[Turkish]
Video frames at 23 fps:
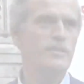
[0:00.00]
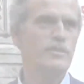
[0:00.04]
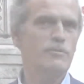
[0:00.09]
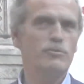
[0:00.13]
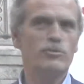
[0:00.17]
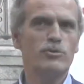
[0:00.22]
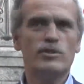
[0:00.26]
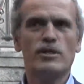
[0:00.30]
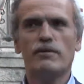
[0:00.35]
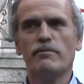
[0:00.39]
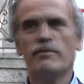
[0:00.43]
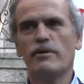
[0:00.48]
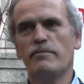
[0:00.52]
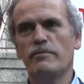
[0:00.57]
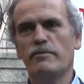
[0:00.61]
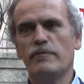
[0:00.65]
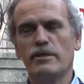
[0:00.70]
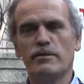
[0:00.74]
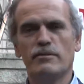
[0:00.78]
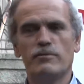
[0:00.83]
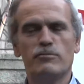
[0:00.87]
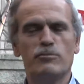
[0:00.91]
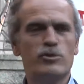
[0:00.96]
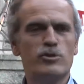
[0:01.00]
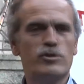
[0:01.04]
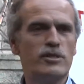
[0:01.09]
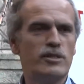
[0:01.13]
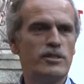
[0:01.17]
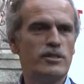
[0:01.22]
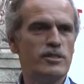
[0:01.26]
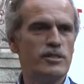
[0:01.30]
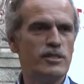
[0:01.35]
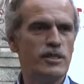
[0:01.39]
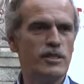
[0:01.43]
Bu tamamen Bursa
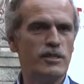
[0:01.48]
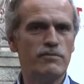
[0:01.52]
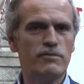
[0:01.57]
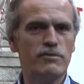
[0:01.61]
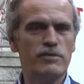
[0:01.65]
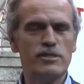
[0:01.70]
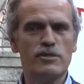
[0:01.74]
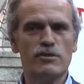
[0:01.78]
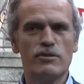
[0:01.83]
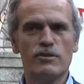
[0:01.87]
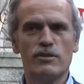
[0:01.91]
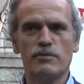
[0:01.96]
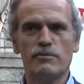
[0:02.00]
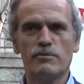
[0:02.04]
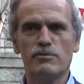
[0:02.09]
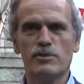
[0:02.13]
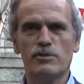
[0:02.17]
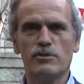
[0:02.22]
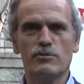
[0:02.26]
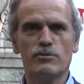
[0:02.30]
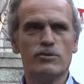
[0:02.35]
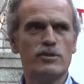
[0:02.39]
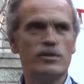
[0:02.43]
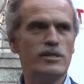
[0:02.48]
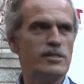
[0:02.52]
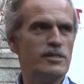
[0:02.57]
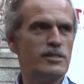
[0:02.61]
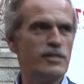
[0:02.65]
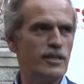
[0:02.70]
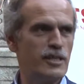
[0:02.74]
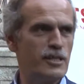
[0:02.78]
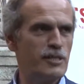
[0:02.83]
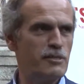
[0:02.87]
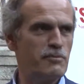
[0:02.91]
Ticaret ve Sanayi Odamızın
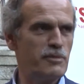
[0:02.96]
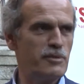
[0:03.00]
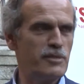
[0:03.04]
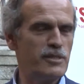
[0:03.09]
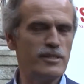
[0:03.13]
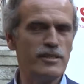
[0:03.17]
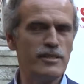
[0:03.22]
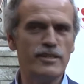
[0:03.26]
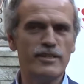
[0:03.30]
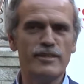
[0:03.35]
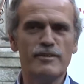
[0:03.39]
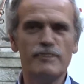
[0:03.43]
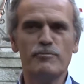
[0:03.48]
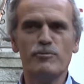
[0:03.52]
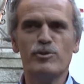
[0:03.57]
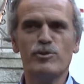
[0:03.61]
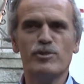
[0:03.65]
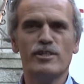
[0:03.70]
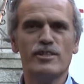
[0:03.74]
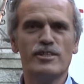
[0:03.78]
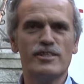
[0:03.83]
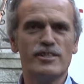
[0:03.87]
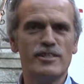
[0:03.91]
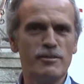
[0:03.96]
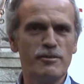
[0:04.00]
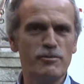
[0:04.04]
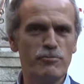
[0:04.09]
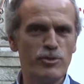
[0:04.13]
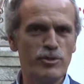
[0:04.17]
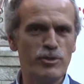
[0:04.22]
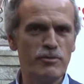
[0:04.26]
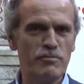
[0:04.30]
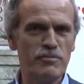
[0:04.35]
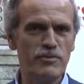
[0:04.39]
ötesine geçmesi e, Bursa için de
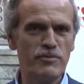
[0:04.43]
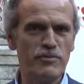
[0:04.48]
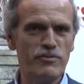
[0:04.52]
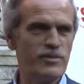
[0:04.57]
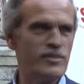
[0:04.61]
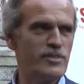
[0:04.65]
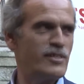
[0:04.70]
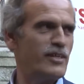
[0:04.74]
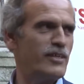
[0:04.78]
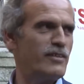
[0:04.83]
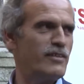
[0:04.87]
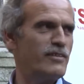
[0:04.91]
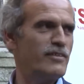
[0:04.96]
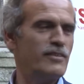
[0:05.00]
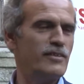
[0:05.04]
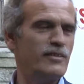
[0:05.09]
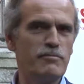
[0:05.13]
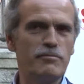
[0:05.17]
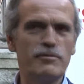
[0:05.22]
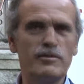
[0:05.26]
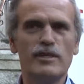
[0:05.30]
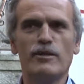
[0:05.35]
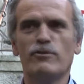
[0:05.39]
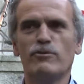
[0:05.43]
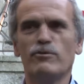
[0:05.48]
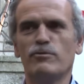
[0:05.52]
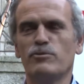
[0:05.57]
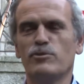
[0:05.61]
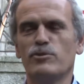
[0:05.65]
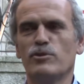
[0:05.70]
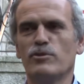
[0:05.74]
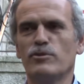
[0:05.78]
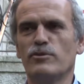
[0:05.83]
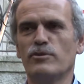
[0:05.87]
büyük bir fırsat, imkan
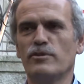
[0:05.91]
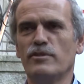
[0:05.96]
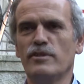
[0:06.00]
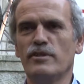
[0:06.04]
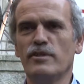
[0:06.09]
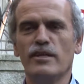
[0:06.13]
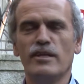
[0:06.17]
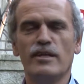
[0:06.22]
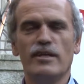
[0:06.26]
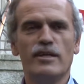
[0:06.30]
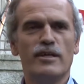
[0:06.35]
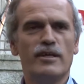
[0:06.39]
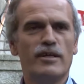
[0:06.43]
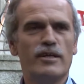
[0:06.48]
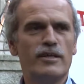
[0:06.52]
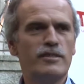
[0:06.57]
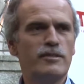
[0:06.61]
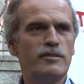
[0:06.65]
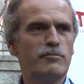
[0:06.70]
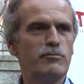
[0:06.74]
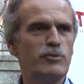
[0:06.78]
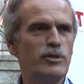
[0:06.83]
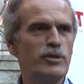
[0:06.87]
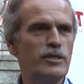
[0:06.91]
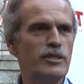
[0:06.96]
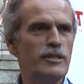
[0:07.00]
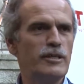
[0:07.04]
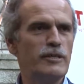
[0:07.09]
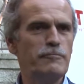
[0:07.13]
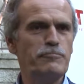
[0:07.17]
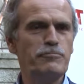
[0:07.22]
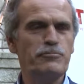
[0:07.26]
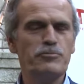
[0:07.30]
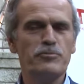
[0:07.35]
olmuş oluyor. Artık burada
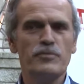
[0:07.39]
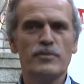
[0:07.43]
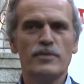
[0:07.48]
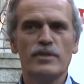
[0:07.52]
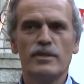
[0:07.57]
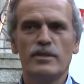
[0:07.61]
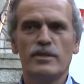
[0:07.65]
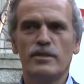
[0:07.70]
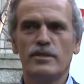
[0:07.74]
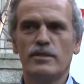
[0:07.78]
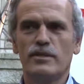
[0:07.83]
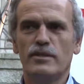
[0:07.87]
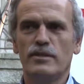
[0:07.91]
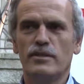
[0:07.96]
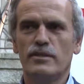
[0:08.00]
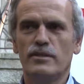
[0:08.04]
e,